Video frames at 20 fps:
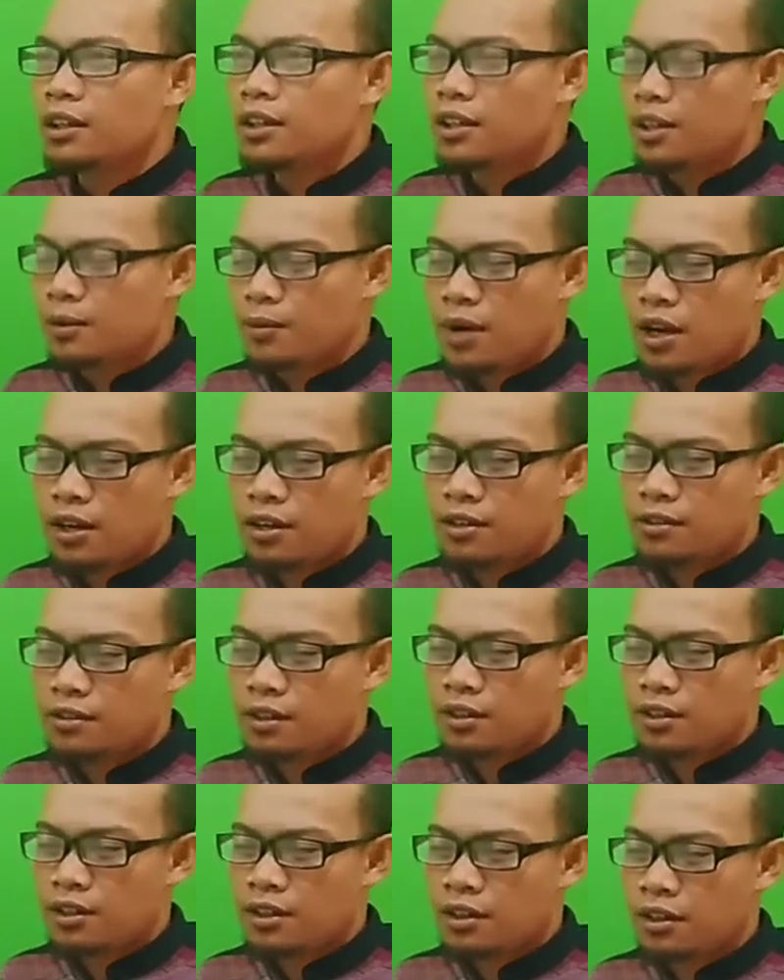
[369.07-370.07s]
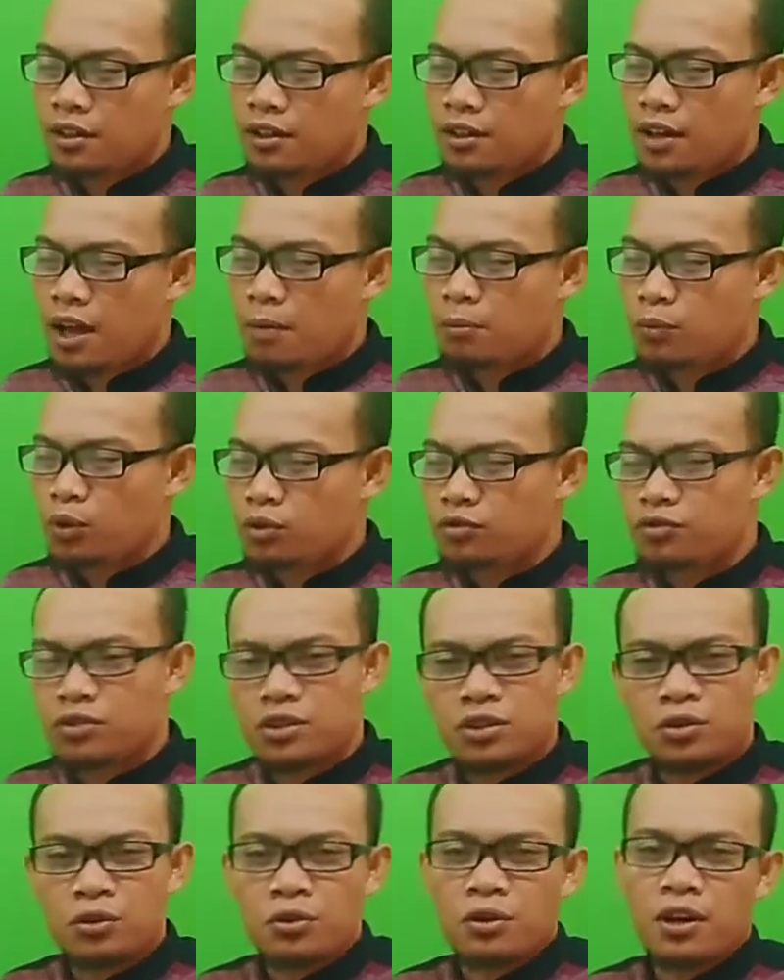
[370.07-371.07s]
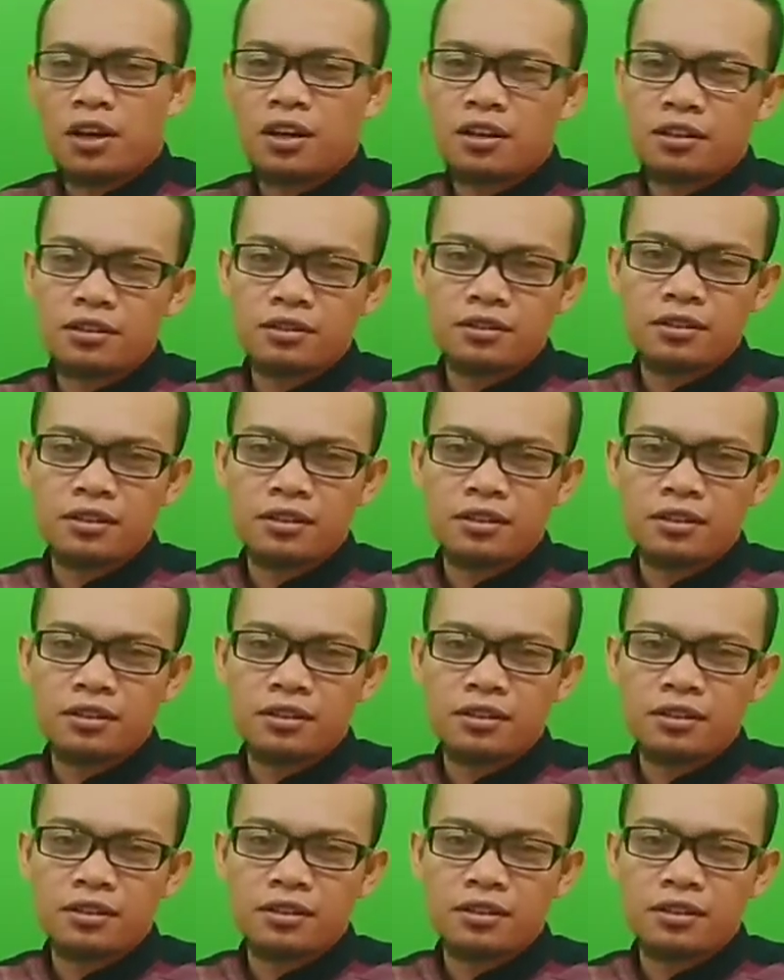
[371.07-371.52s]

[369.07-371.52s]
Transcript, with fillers: Kemarin saya upload video orang.